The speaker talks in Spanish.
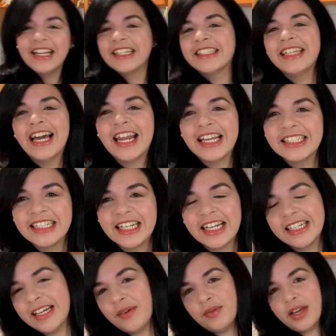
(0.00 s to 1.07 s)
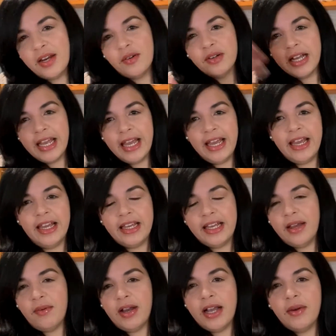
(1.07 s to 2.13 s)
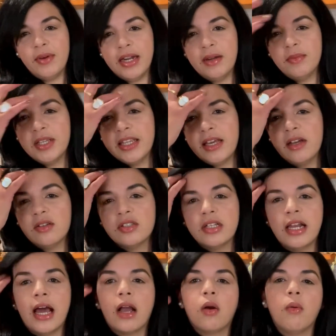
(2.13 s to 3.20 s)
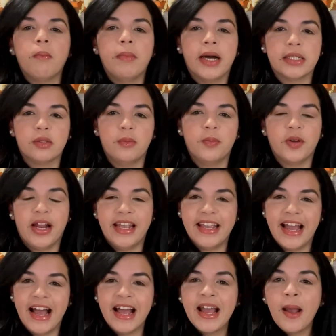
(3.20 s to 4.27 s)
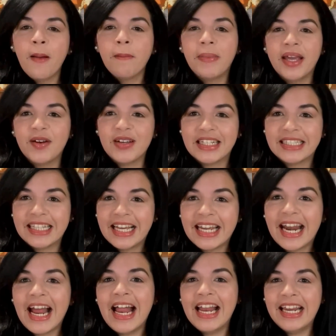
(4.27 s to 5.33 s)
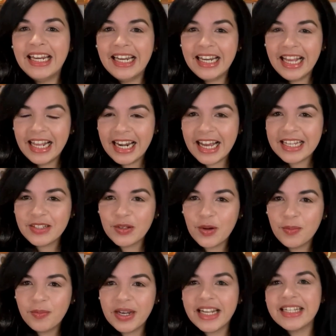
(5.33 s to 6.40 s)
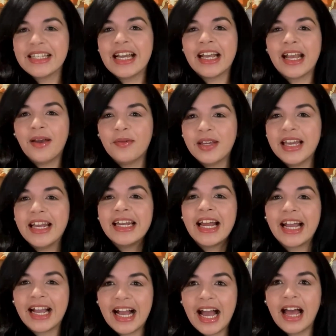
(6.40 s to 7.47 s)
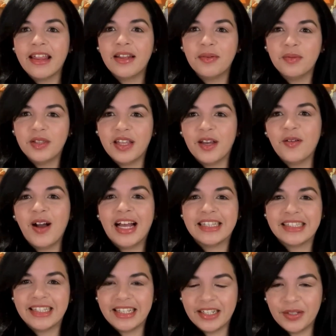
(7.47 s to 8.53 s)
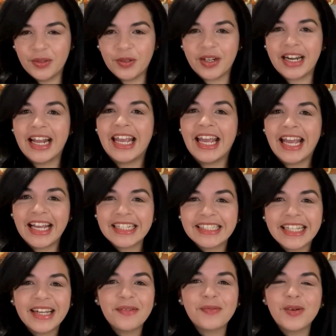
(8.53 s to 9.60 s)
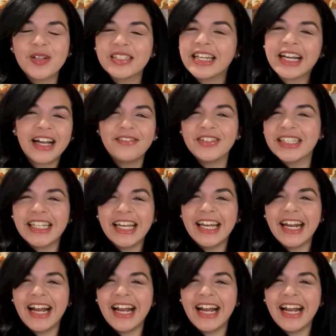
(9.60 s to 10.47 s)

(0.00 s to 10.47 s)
Ya las chicas que vieron, eh, que van a ver el video, se las comparto por allá. Pero esta era la sorpresa que había en la caja del video anterior. Esta hermosa cafetera.